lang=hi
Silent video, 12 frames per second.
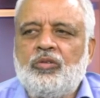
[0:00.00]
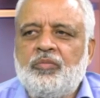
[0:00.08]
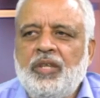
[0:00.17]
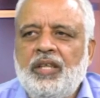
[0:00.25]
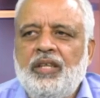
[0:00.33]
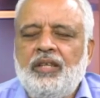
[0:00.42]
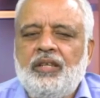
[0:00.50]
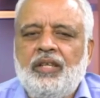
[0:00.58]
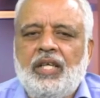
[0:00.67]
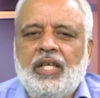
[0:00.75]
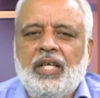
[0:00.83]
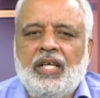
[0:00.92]
उसमें
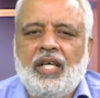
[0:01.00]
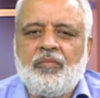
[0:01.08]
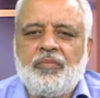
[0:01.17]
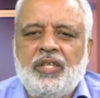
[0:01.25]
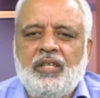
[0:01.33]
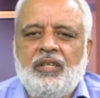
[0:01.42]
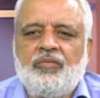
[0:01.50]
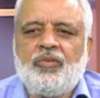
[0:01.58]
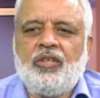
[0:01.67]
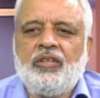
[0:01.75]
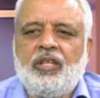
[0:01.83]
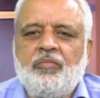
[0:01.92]
अगर आपने
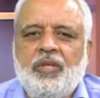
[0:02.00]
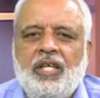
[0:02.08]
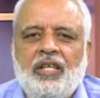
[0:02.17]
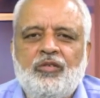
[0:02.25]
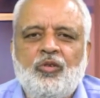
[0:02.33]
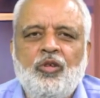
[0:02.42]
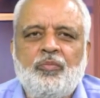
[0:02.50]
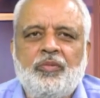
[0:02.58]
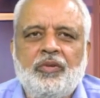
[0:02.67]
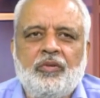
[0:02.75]
फॉर एग्ज़ाम्पल हाई स्कूल